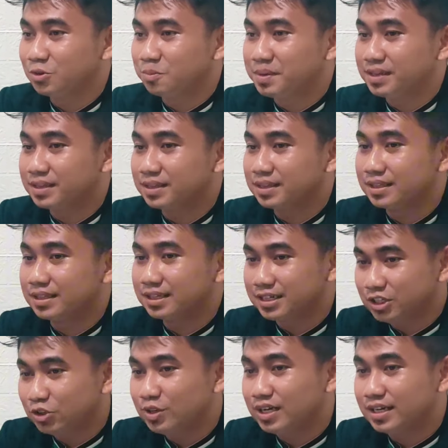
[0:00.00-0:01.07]
Umat
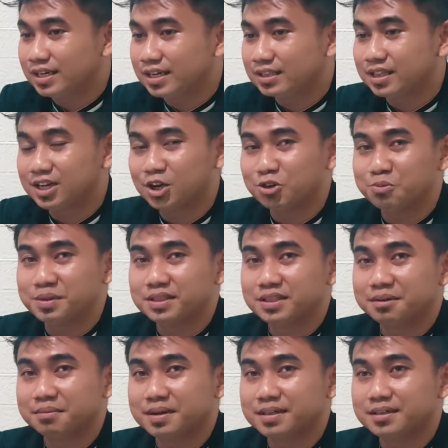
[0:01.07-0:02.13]
ini juga dikatakan umat
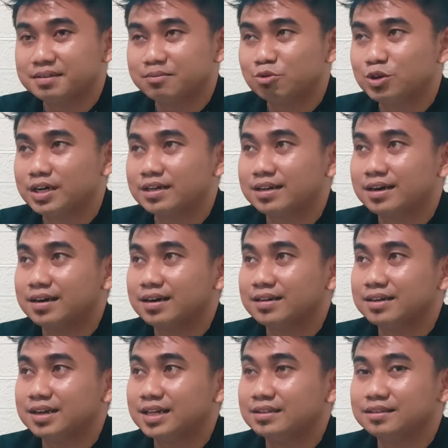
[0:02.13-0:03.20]
terbaik bukan karena
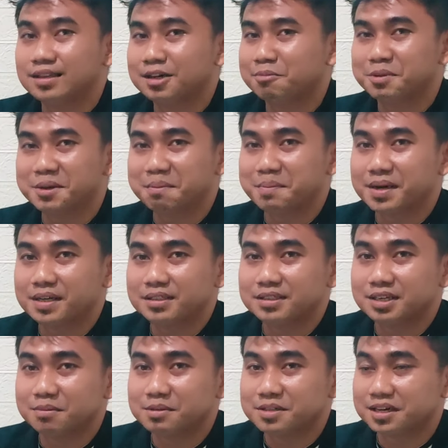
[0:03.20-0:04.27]
dia lantang menyampaikan
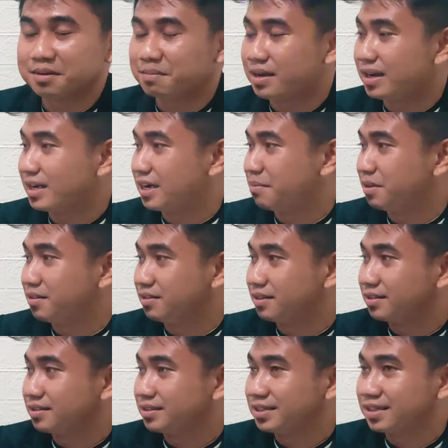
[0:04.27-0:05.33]
ceramah-ceramah agama Allah.
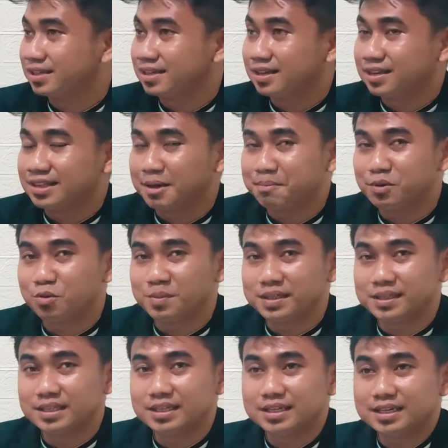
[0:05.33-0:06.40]
Iya. Tapi
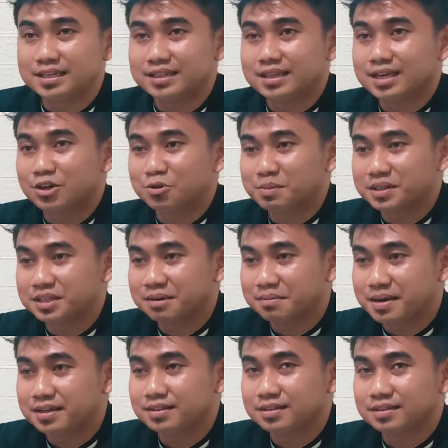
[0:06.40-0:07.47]
umat ini dikatakan umat
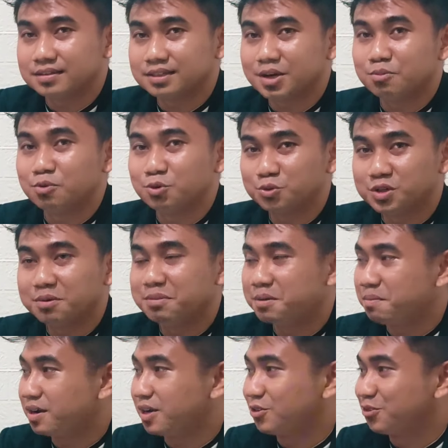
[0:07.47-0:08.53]
terbaik tak muru nabil
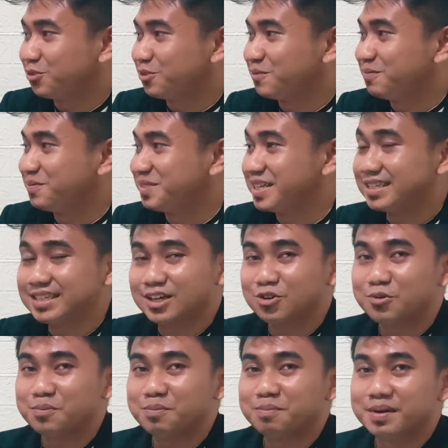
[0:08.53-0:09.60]
ma'ruf. Dia
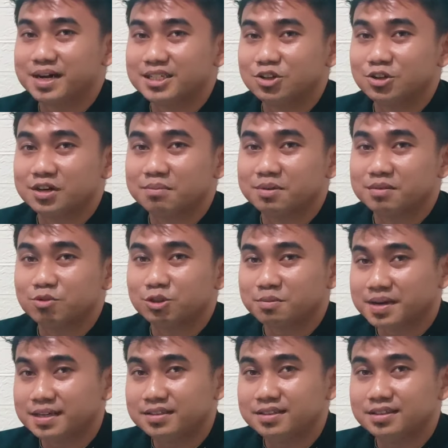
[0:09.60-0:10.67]
sanggup mengajak orang berbuat
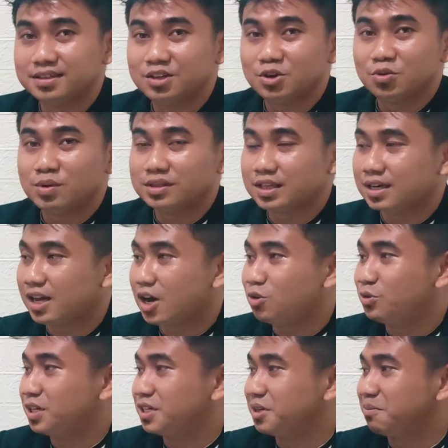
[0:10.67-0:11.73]
baik, watan
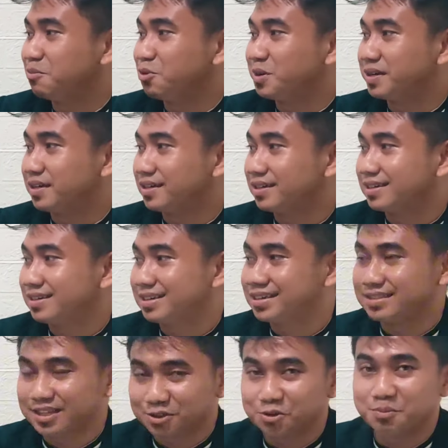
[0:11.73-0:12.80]
khaunan mungkar.
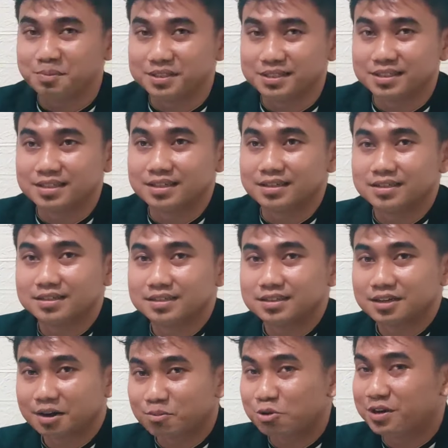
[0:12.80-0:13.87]
Dia sanggup mencegah
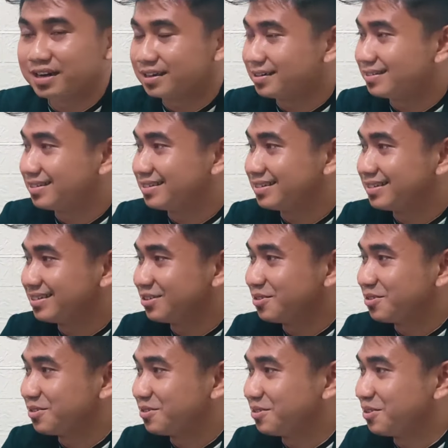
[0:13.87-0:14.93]
kemungkaran.
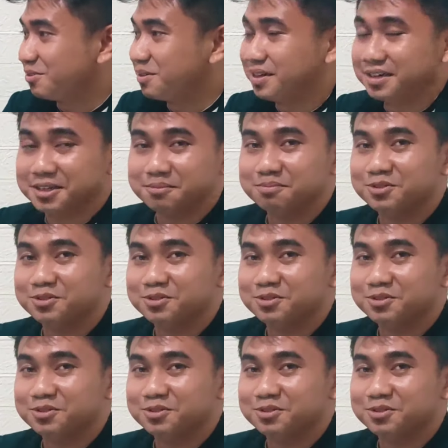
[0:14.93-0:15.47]
Masya Allah.